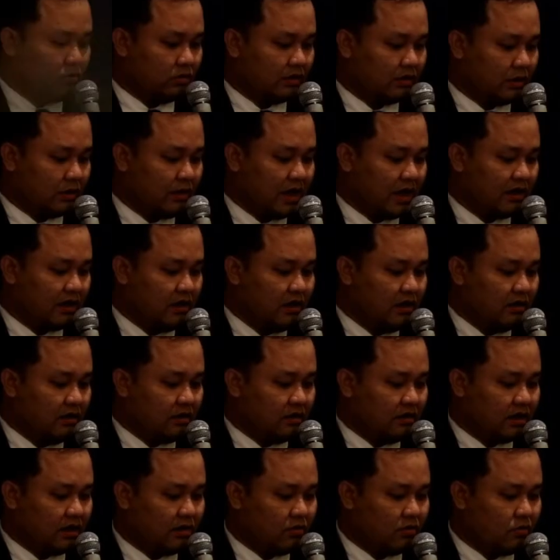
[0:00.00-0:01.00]
อยู่ แต่ว่า
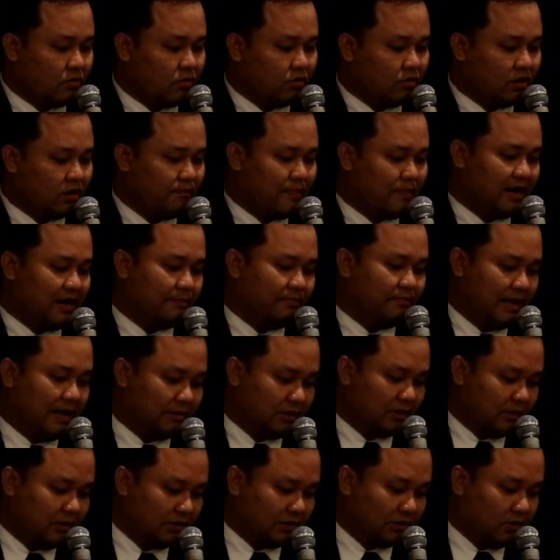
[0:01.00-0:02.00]
เราก็เป็นธรรมเนีย
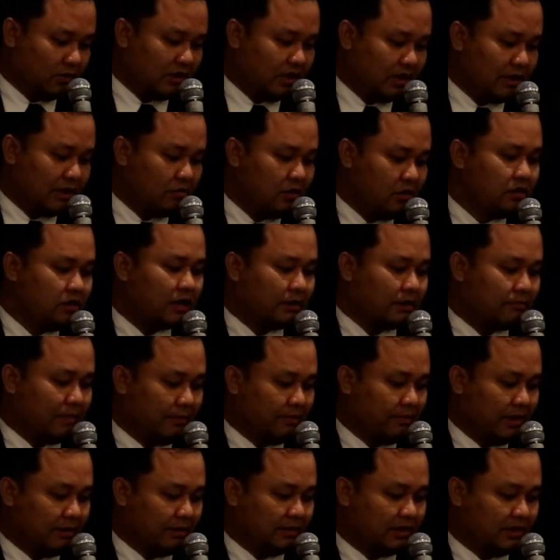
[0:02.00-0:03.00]
มตะวันตกที่เราเลือกมา
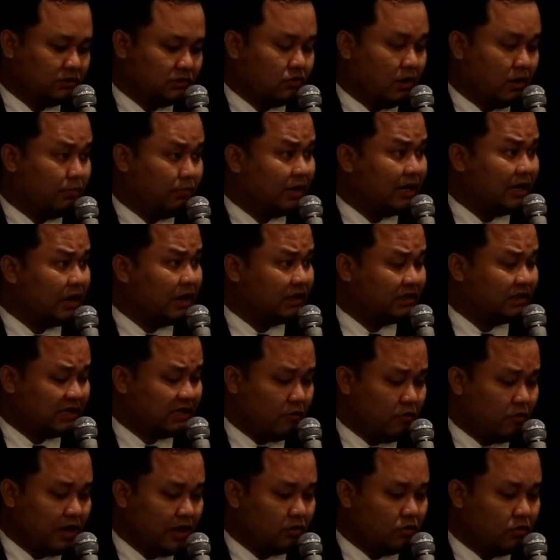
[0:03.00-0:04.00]
เพียงบางส่วน เพราะถ้า
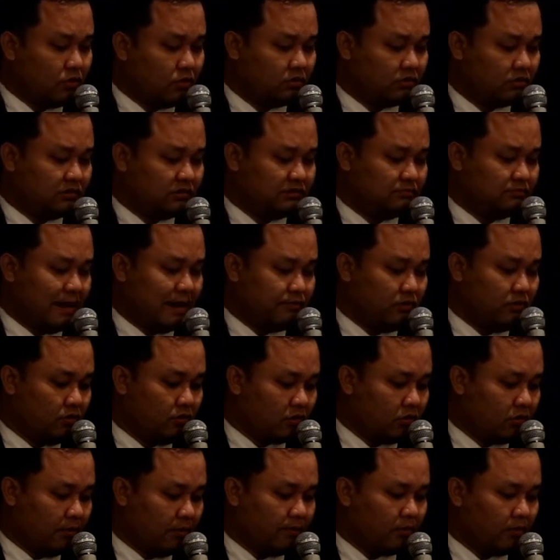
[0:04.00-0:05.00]
จะไว้ทุกแบบยุ
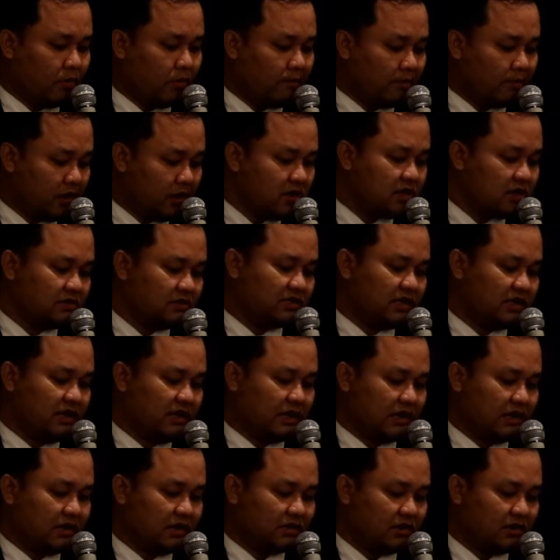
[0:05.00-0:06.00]
โรปครบเครื่องจริง
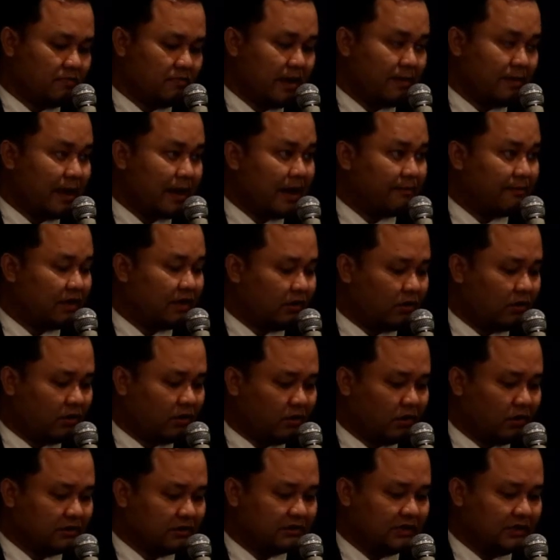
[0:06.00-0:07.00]
เนี่ยก็ต้องมีผ้าพันค
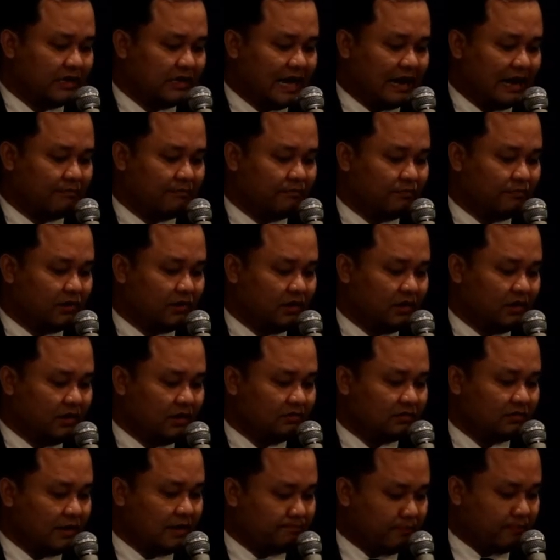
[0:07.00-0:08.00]
อสี
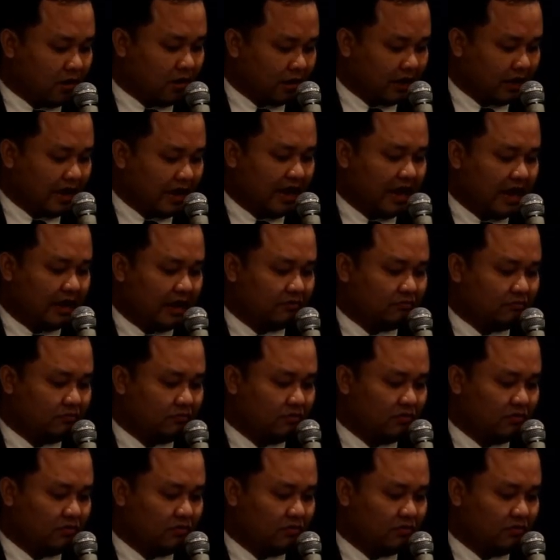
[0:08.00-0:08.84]
ดำ ติดปอกแขน